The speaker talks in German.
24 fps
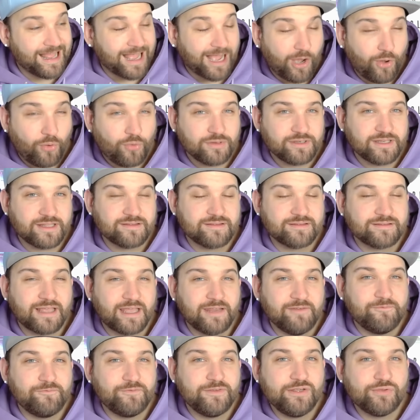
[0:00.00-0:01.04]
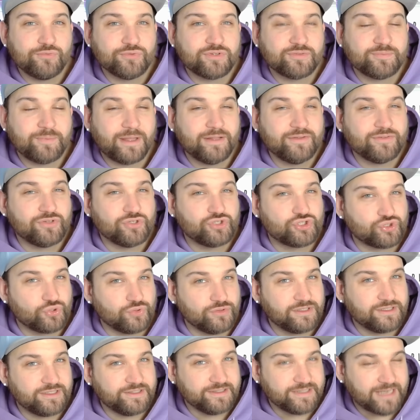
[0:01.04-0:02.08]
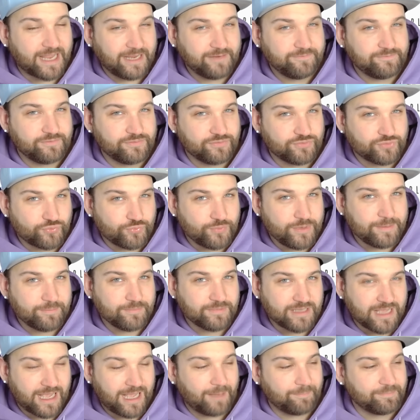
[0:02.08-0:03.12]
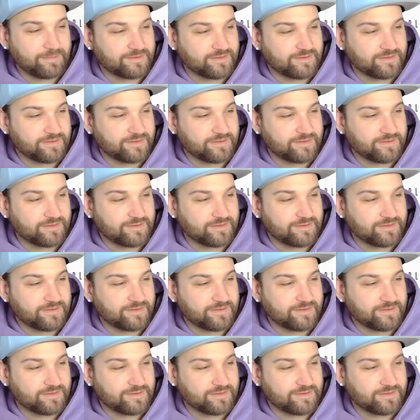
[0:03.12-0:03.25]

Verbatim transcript: Auch, dass es einen 24-Stunden-Livestream gab.